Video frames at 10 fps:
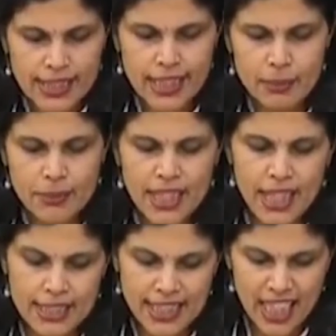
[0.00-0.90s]
टीम ने
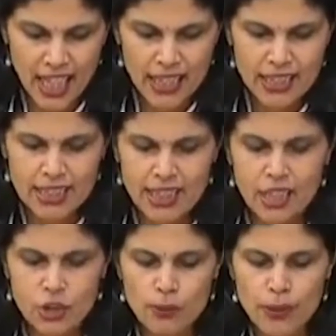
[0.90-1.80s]
अधिकांश
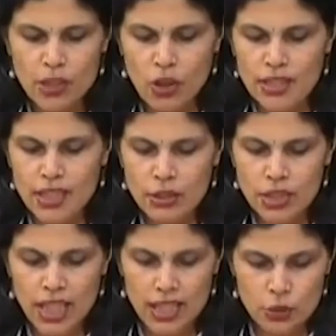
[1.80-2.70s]
स्थानों पर लॉकडाउन
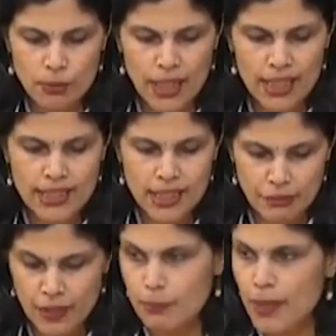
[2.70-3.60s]
का अनुपालन
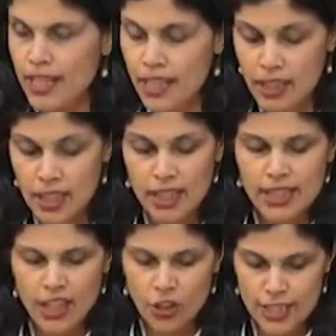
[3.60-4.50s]
सफल पाया
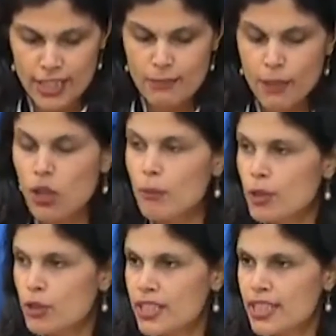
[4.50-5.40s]
और इसमें
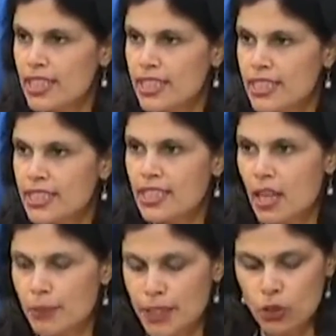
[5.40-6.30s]
कम्युनिटी लीडर्स
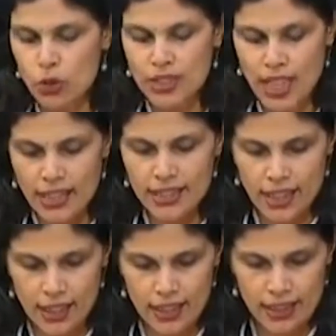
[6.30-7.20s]
का भी योगदान
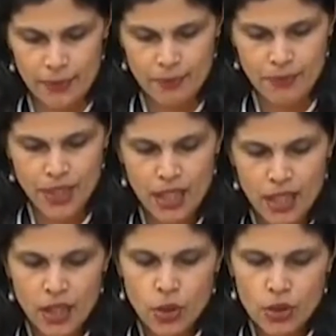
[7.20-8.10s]
रहा है
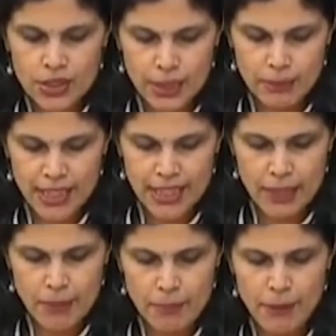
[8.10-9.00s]
टीम ने
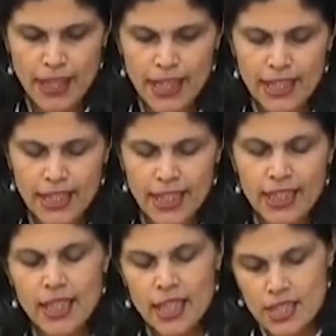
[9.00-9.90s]
यह भी पाया कि
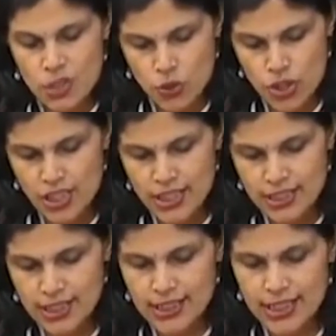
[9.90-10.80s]
सोशल
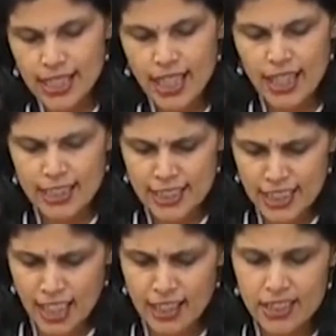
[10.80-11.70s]
डिस्टेंसिंग का
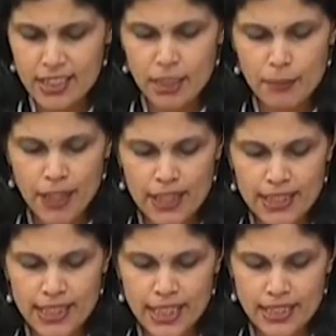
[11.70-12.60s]
अधिकांशतः
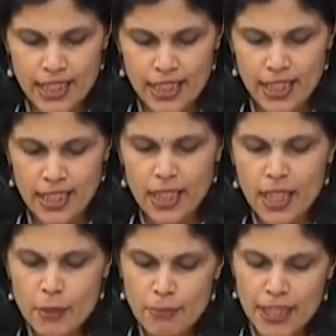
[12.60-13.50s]
पालन किया जा रहा है
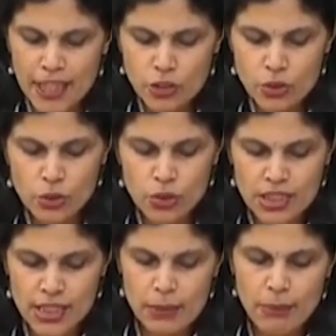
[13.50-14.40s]
परंतु
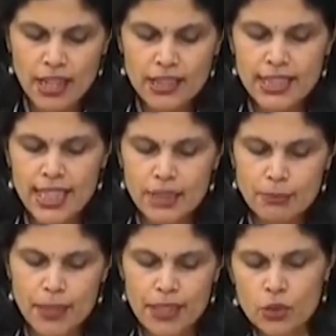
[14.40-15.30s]
कुछ निर्माण साइट
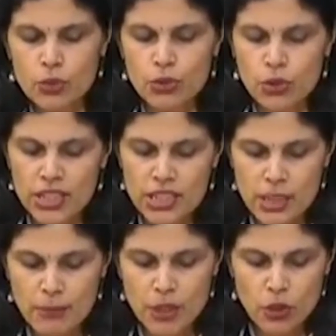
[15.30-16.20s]
पर उन्होंने
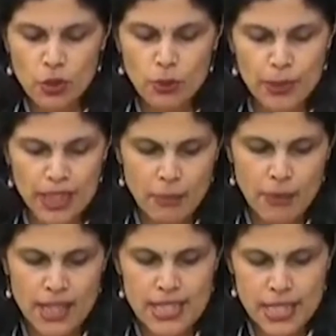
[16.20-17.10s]
श्रमिकों को बिना
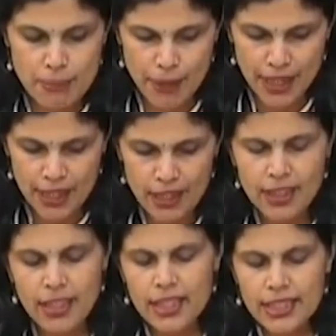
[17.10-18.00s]
मास्क के पाया
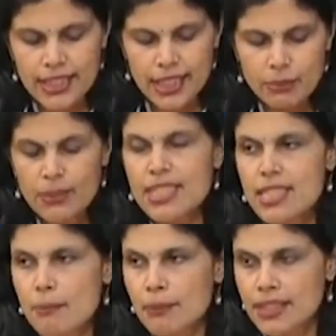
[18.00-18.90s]
टीम ने
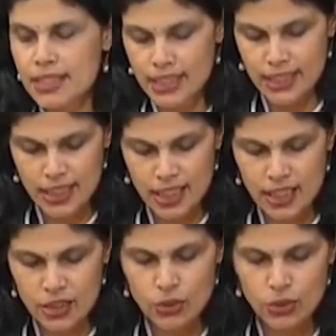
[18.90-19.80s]
संबंधित
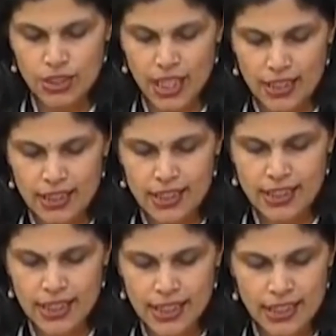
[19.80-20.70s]
अधिकारियों को ध्यान
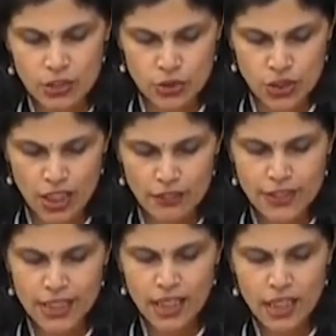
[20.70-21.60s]
रखने के लिए सुझाव
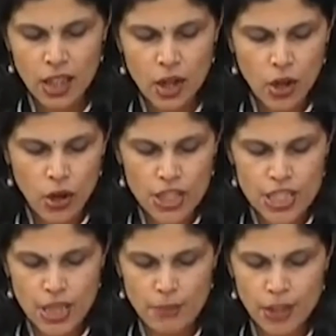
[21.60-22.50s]
दिया और
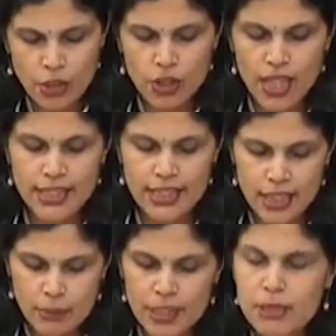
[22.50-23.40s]
श्रमिकों का
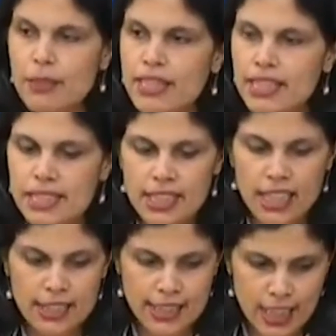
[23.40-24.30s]
नियमित मेडिकल
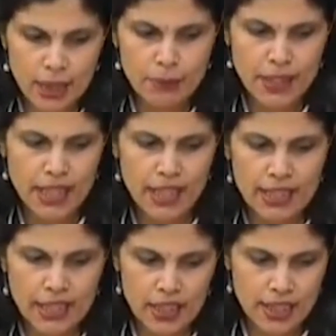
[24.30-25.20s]
चेकअप
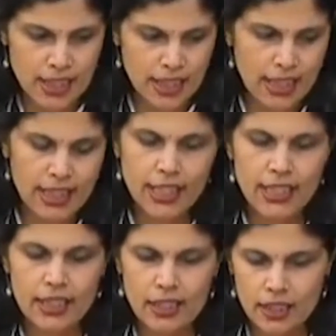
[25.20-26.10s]
कराने के लिए
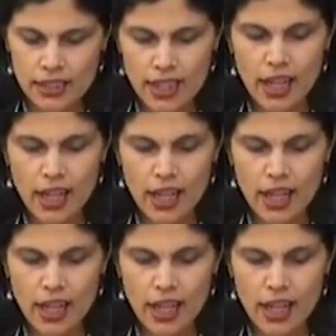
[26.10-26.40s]
आ,